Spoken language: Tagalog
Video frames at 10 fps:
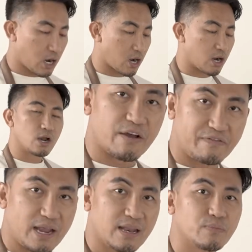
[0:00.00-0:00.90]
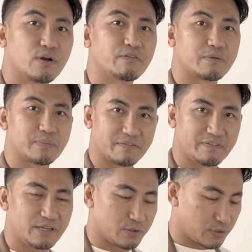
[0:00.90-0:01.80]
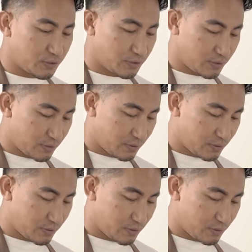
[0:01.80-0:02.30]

are available from Gavinos.